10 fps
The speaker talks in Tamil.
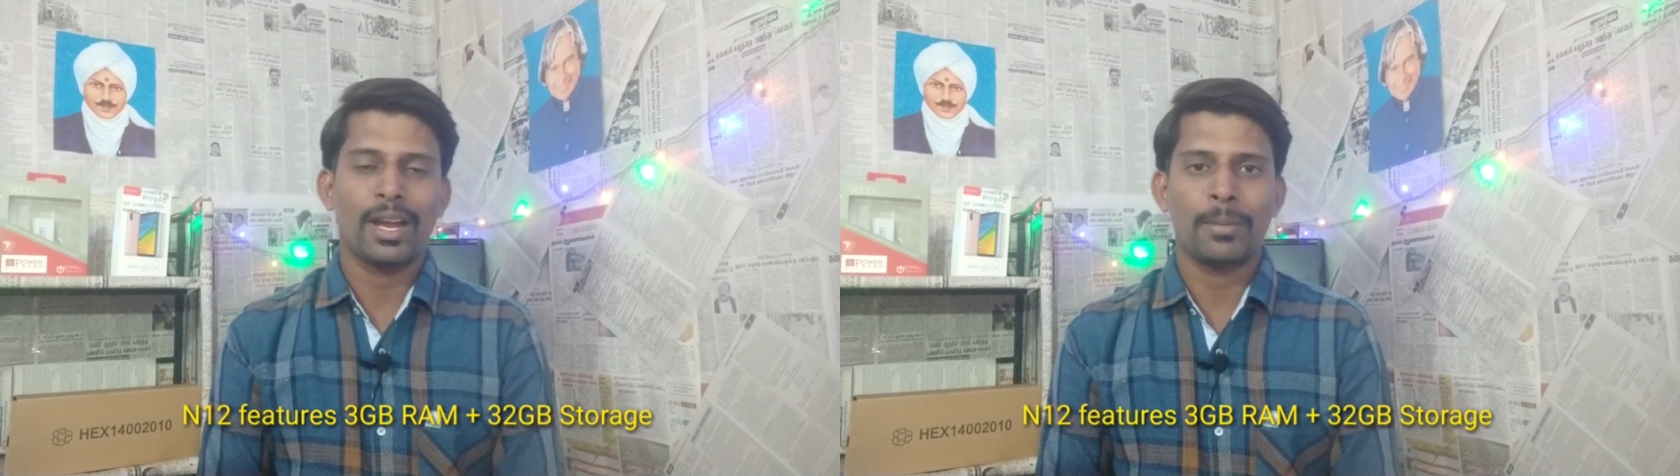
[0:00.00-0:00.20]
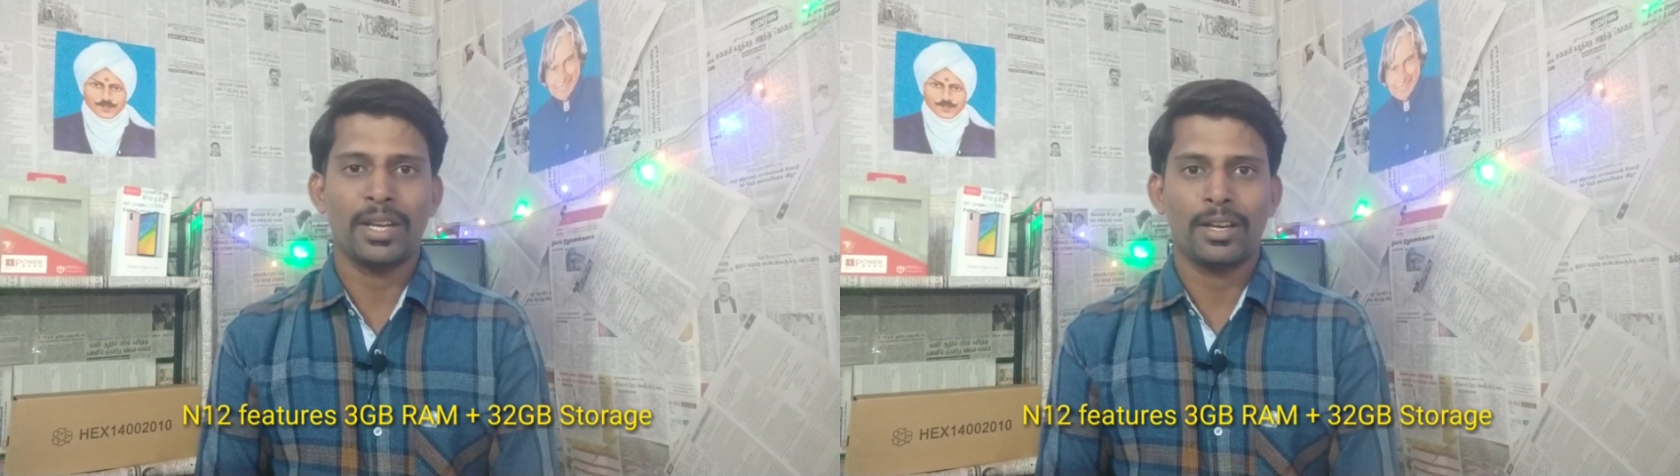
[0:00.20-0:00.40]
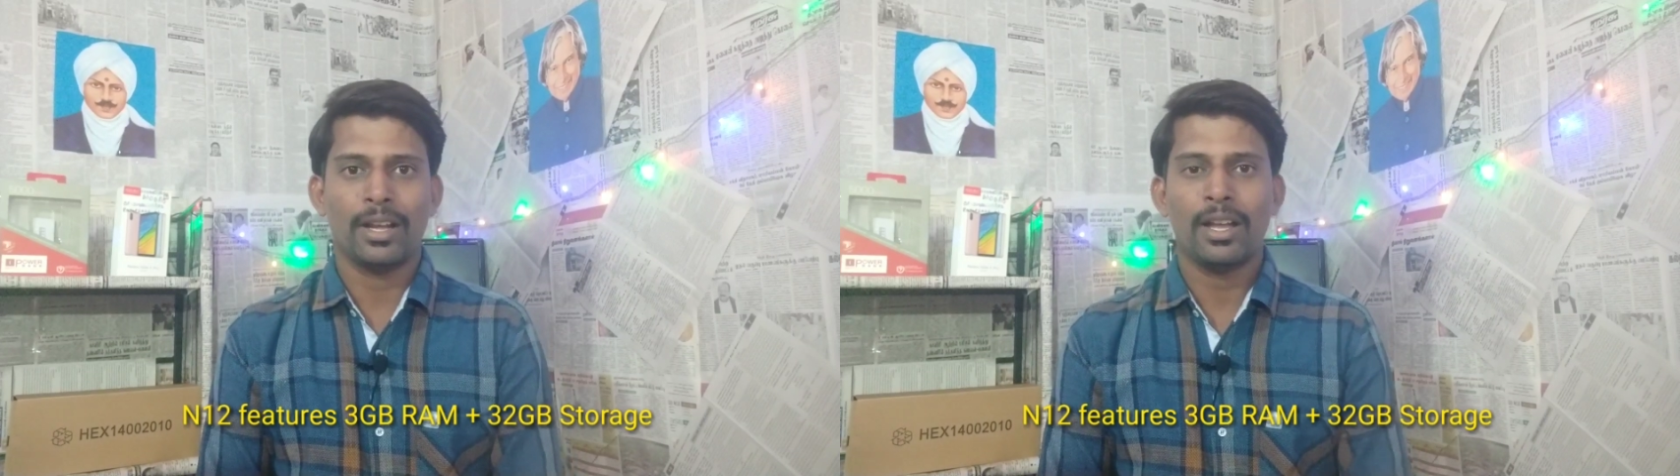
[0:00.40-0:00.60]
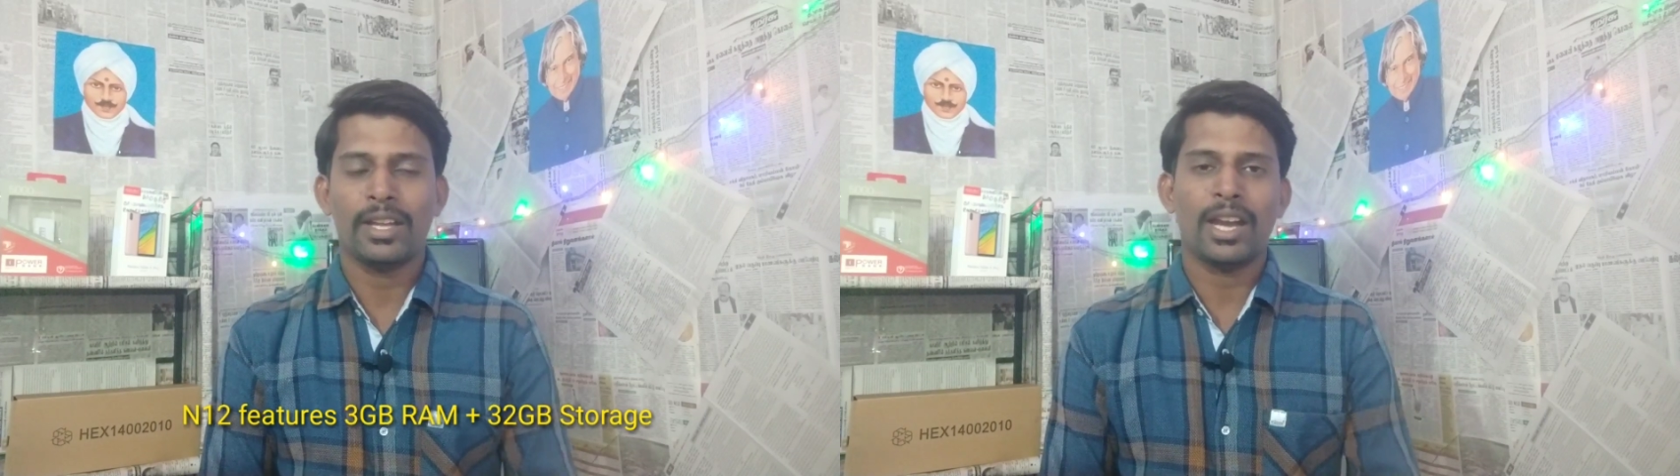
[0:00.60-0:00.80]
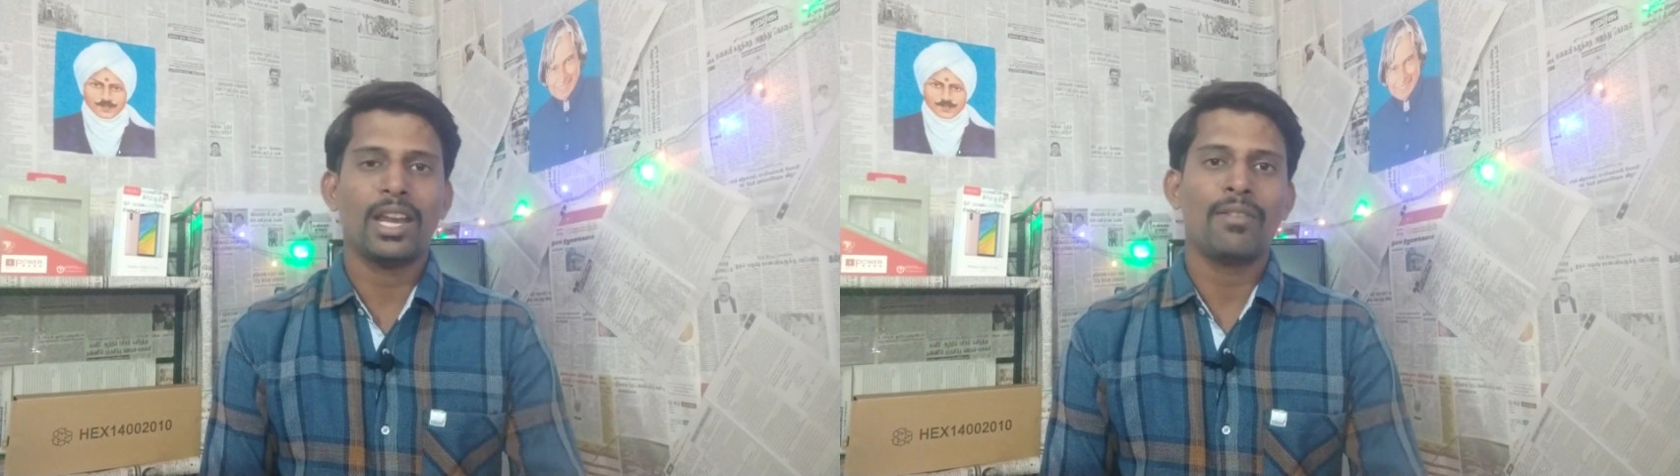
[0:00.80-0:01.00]
அப்படின்னா
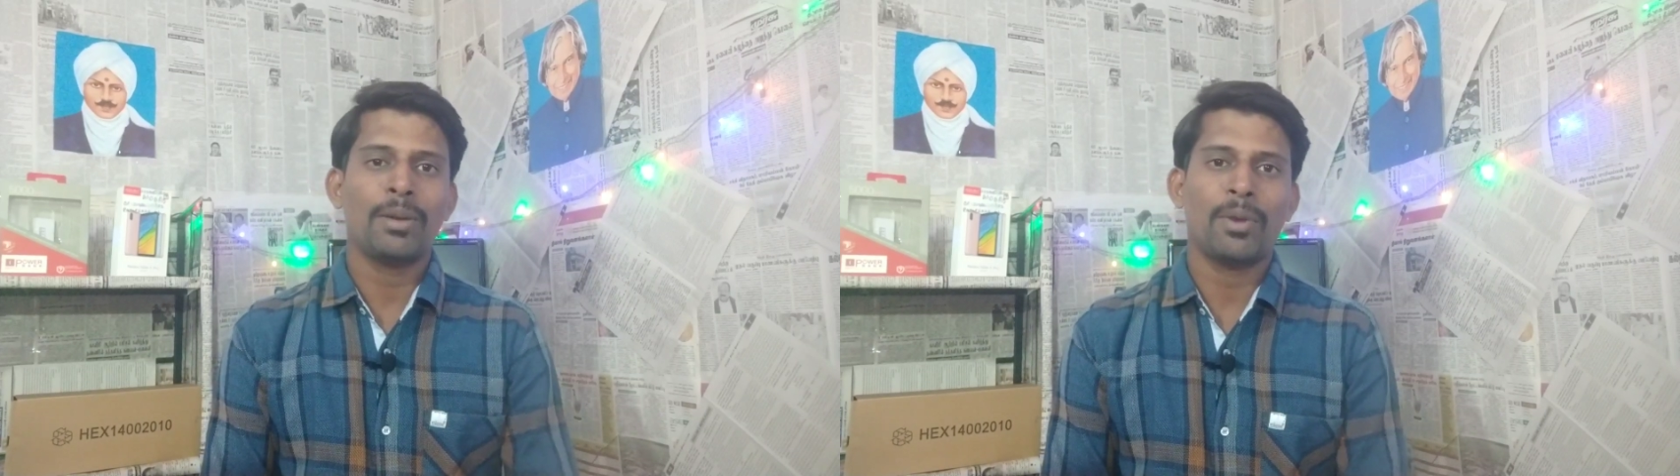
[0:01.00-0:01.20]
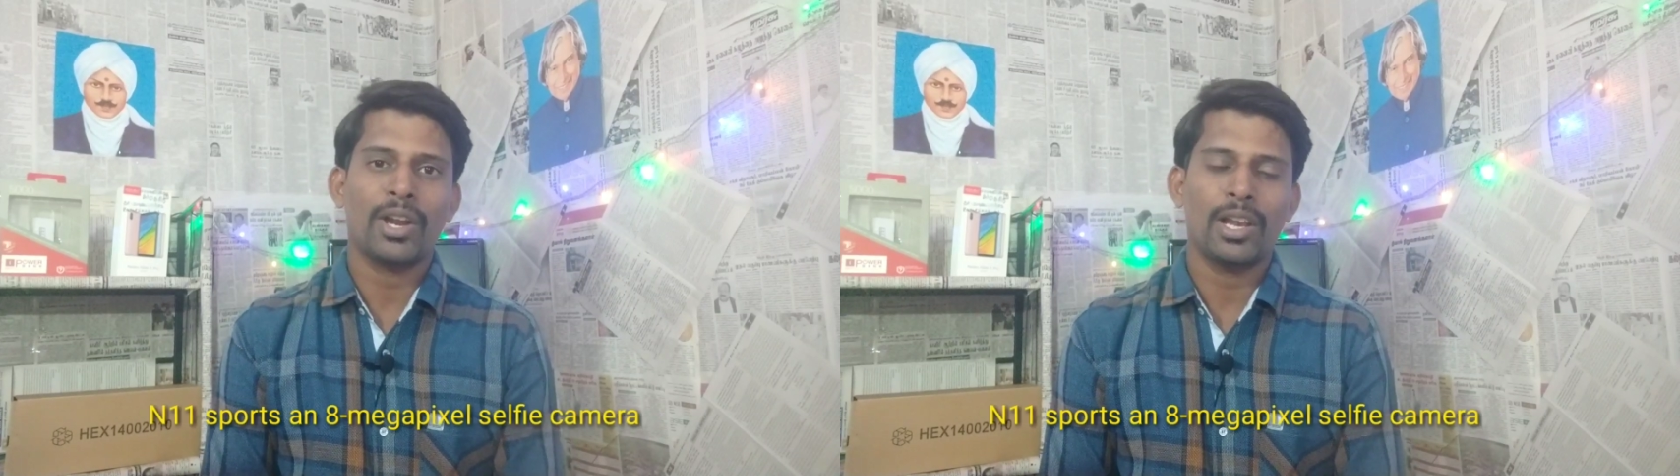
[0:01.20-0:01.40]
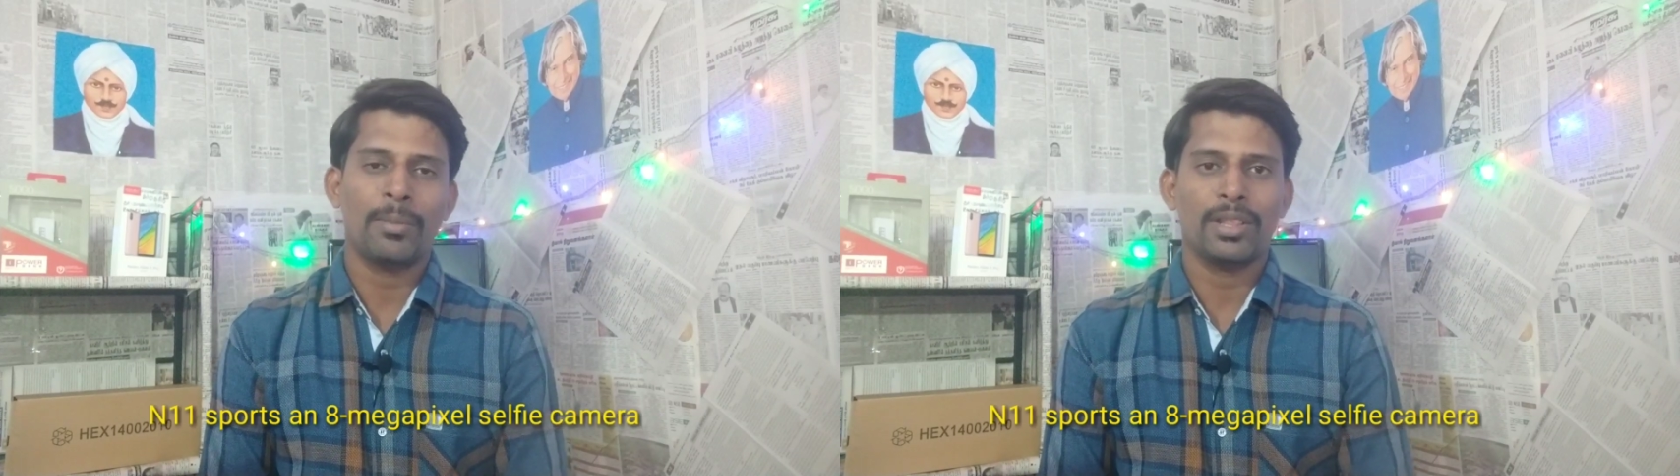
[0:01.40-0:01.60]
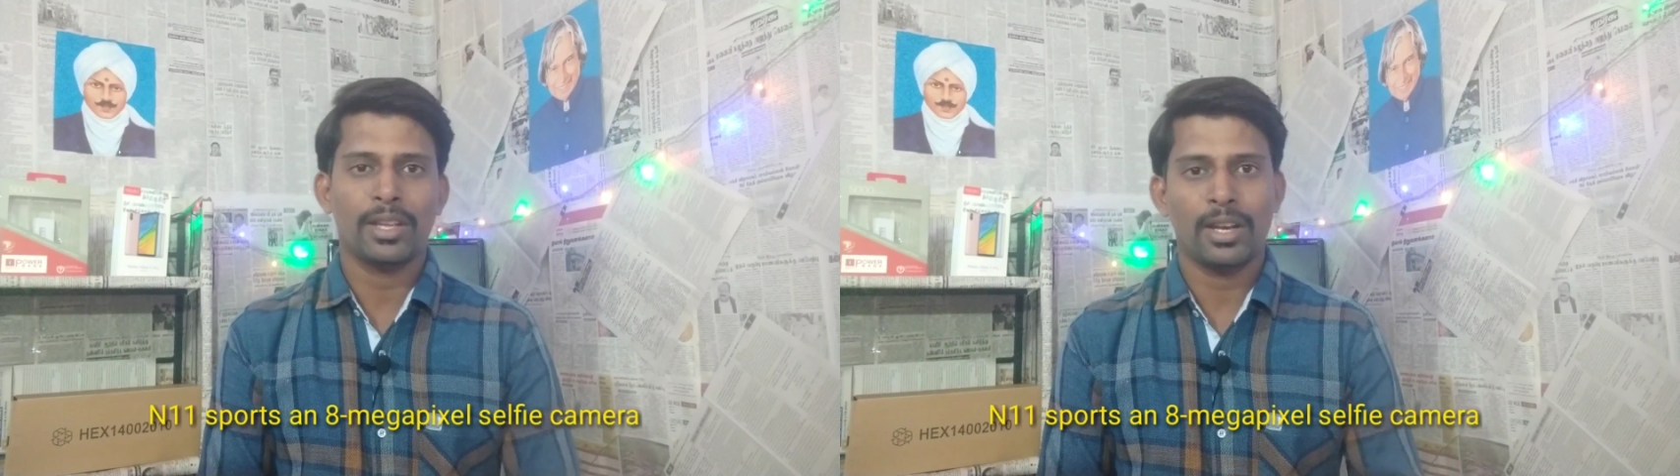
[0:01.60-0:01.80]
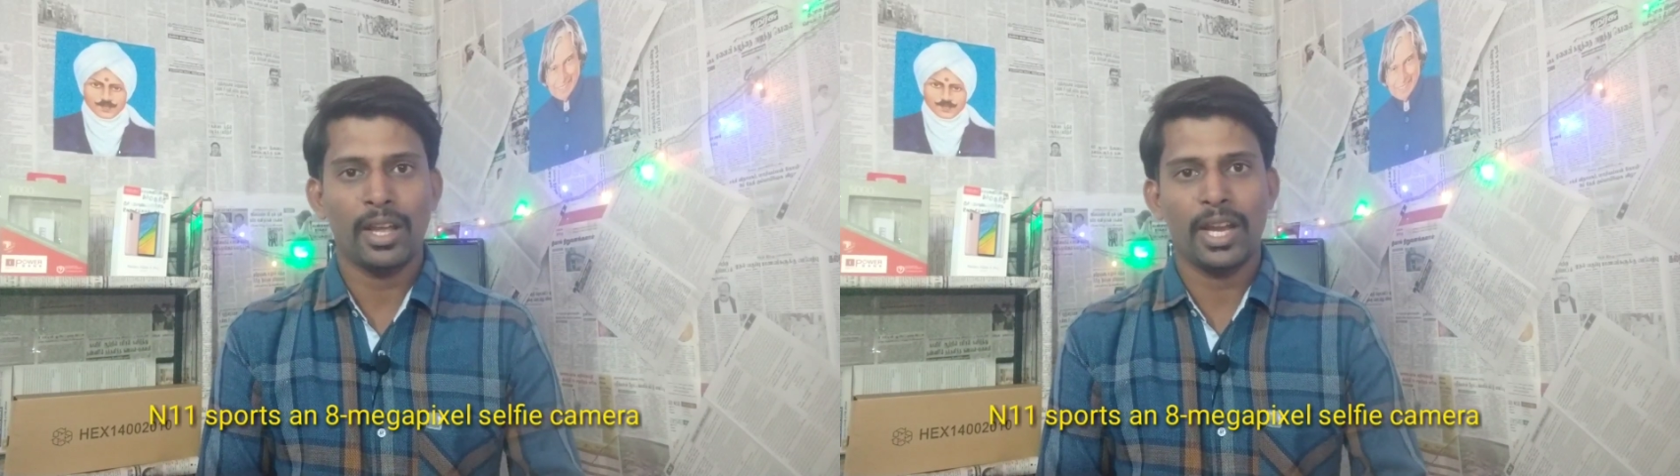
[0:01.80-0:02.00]
என் லெவன் மாடலில் பார்த்தீங்கன்னா